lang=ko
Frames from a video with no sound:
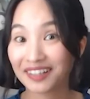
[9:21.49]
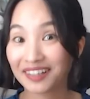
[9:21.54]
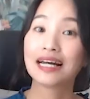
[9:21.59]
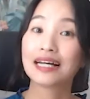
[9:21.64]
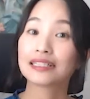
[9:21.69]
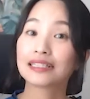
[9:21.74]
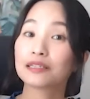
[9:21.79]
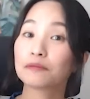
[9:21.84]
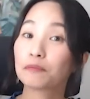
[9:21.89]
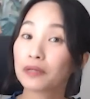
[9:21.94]

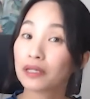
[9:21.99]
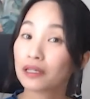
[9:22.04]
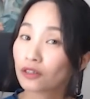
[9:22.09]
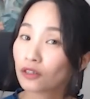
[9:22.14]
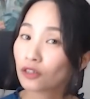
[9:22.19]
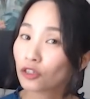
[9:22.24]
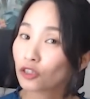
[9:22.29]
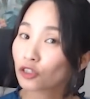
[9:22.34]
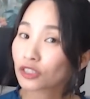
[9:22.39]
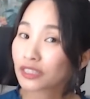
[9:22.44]
Did
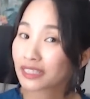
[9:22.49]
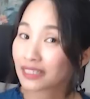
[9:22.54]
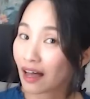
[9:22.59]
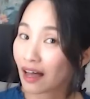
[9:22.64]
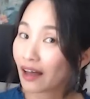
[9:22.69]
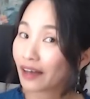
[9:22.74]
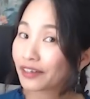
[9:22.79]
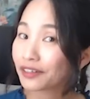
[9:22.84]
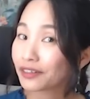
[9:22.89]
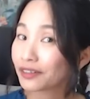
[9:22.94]
Peter look
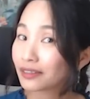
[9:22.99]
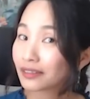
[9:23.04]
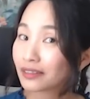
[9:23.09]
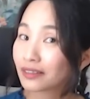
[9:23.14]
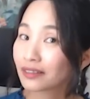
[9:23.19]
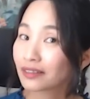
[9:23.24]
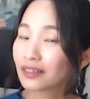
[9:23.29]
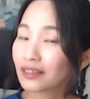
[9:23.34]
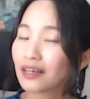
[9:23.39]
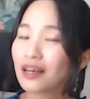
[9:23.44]
tired?
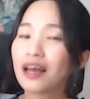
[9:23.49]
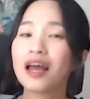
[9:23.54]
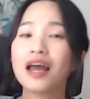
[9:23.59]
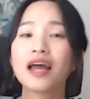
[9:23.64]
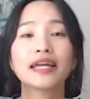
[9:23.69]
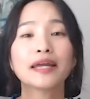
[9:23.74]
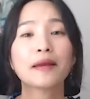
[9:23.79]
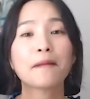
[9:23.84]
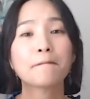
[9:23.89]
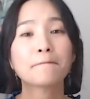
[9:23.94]

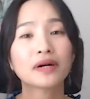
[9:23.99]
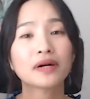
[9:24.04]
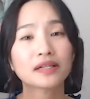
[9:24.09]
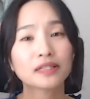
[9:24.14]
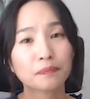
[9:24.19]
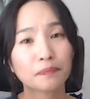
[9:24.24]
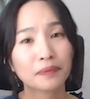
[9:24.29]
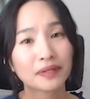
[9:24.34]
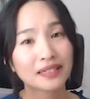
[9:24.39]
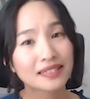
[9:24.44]
He
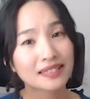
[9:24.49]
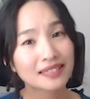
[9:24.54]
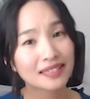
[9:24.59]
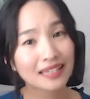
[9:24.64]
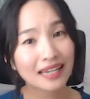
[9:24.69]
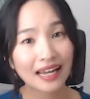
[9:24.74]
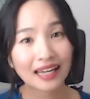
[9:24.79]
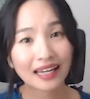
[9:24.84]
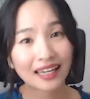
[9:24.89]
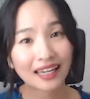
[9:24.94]
must been
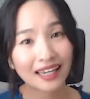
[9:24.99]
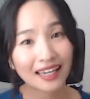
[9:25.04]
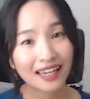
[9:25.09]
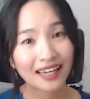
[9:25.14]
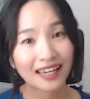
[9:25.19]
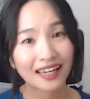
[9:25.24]
sick.